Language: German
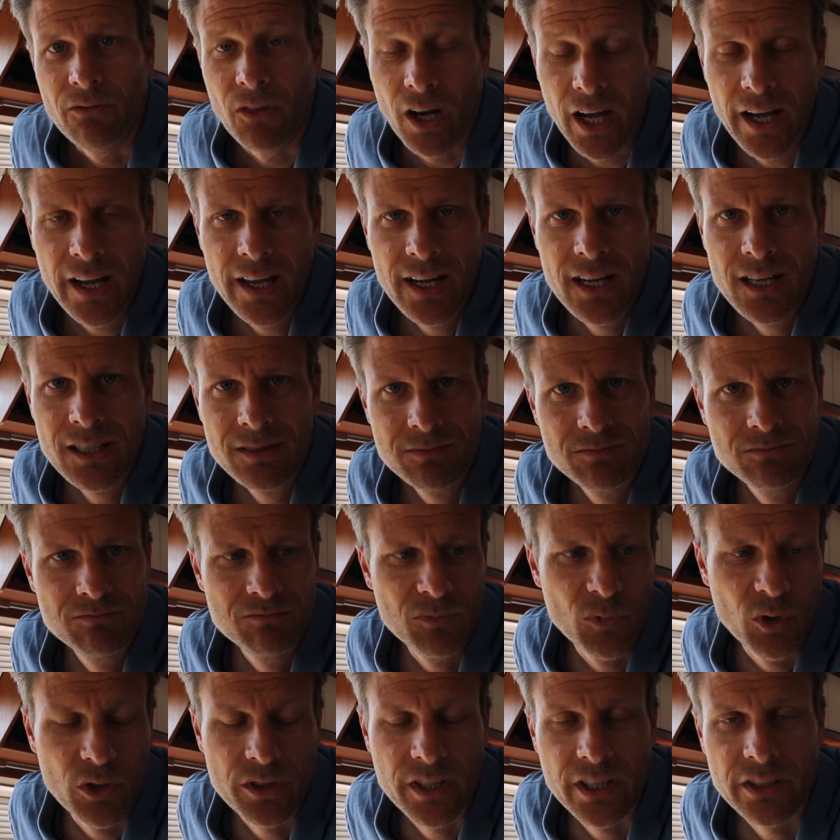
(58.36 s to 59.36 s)
Weil,
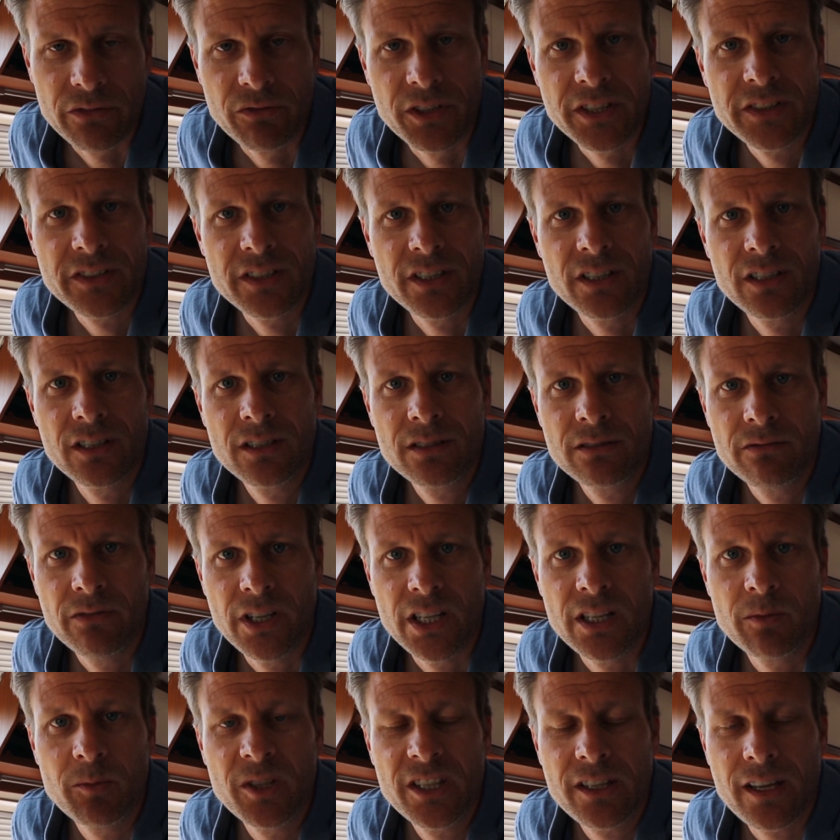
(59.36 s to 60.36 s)
und das wisst ihr,
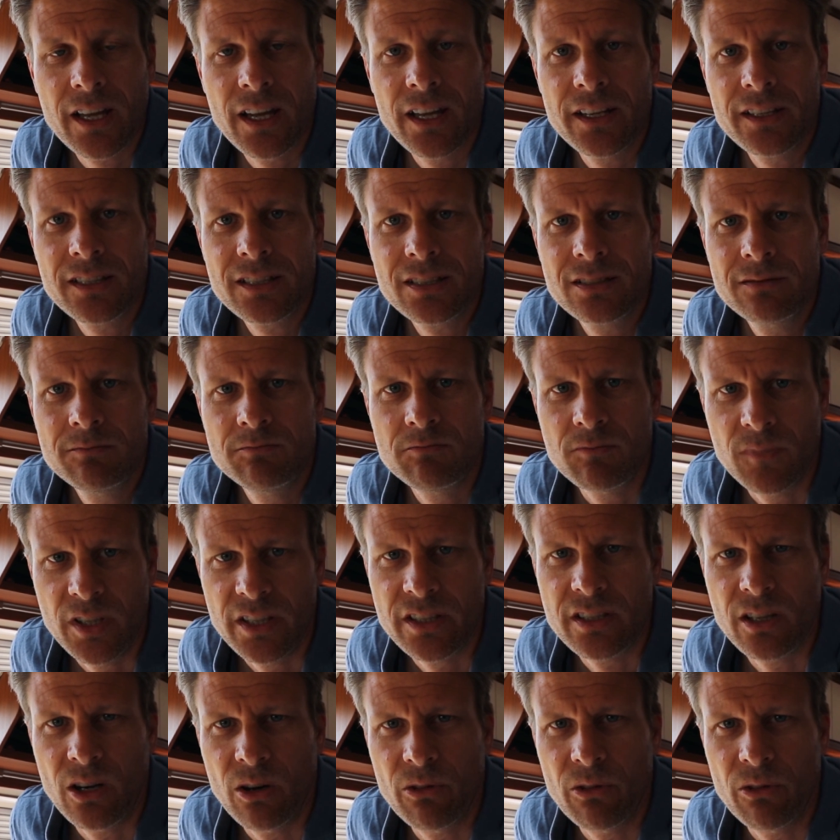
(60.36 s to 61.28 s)
wenn ihr mich kennt, ich